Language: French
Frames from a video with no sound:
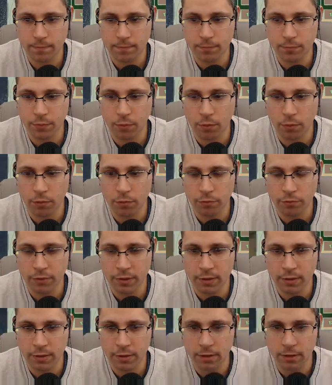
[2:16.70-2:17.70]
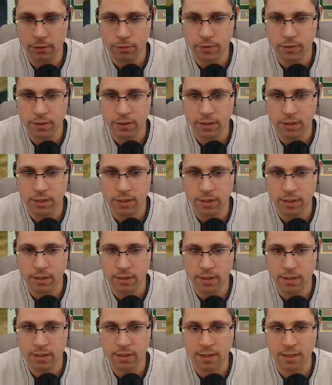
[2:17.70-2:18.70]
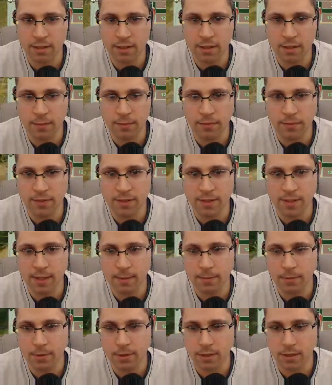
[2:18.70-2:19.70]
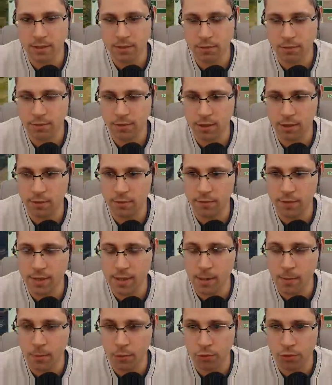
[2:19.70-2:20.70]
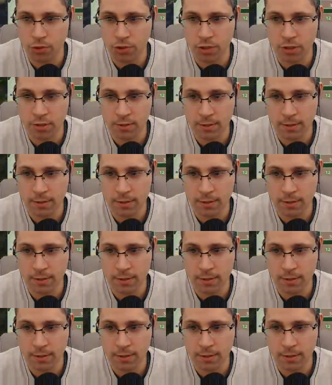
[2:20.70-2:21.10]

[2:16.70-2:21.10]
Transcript: Pour enlever euh, toutes ces, satanées mauvaises herbes qui sont en train d'envahir mon champ.